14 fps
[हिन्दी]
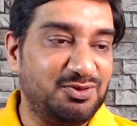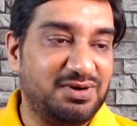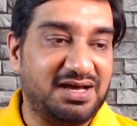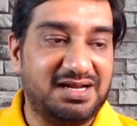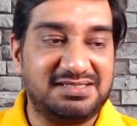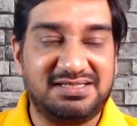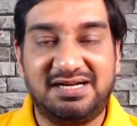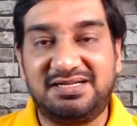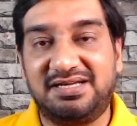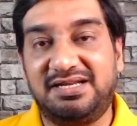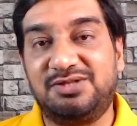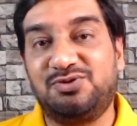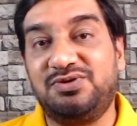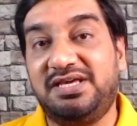गाना सेलेक्ट
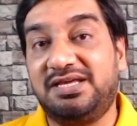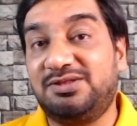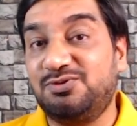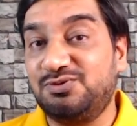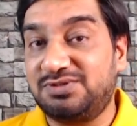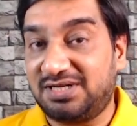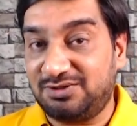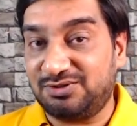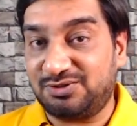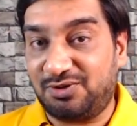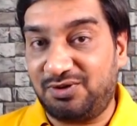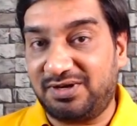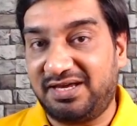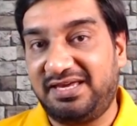करें तो ये दूसरा जो
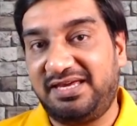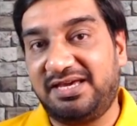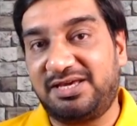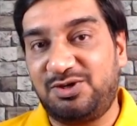सॉन्ग है ये